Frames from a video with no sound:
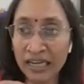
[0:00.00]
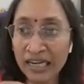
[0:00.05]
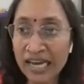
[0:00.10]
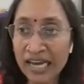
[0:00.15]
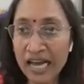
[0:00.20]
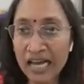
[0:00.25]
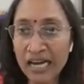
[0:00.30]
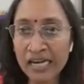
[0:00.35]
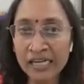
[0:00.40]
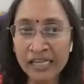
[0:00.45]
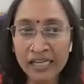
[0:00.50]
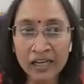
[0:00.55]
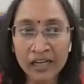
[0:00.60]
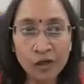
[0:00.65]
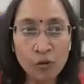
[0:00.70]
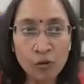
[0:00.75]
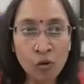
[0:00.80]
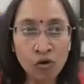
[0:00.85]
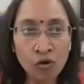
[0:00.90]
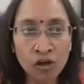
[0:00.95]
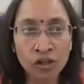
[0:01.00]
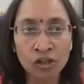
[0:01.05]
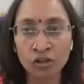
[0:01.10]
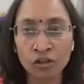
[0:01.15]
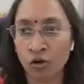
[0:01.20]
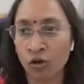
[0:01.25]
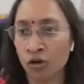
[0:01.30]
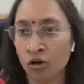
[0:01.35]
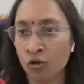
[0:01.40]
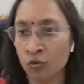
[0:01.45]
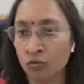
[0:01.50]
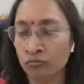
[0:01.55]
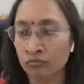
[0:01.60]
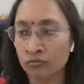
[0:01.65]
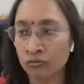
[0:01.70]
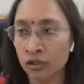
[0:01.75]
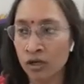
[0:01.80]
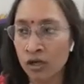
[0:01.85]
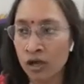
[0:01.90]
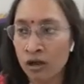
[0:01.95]
ரியாலிட்டிலையும் உங்களுக்கு தொடரும்
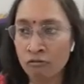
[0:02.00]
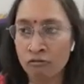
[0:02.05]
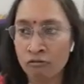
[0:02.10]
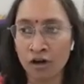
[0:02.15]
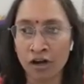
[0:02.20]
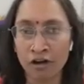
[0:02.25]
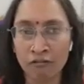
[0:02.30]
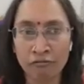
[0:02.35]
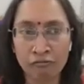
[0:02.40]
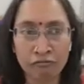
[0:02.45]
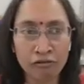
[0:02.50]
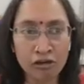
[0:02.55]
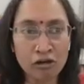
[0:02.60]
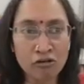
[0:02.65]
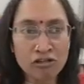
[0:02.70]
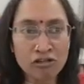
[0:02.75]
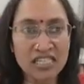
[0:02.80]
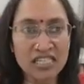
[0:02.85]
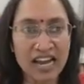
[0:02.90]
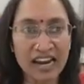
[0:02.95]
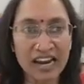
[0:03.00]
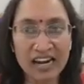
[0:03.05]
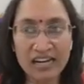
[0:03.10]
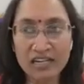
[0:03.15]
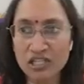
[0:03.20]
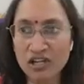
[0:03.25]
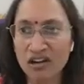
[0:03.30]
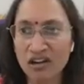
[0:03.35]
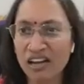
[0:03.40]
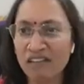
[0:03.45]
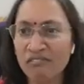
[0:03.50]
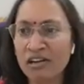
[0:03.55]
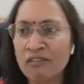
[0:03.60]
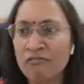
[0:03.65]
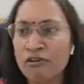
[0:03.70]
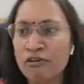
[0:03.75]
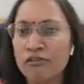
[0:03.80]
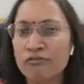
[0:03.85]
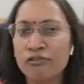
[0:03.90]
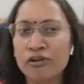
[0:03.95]
ஃபார் அ ஃபியூ செகண்ட்ஸ் ஆர்
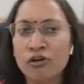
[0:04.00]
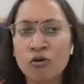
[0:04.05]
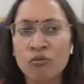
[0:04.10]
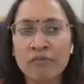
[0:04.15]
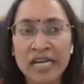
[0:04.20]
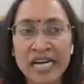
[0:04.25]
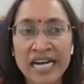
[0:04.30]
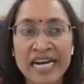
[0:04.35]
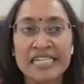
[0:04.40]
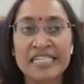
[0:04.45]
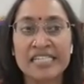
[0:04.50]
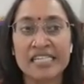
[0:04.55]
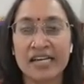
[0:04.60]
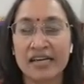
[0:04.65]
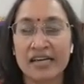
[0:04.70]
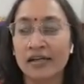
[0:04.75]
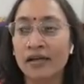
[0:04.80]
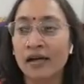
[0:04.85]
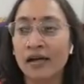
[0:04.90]
ஈவன் ஃபார் அ ஃபியூ மினிட்ஸ்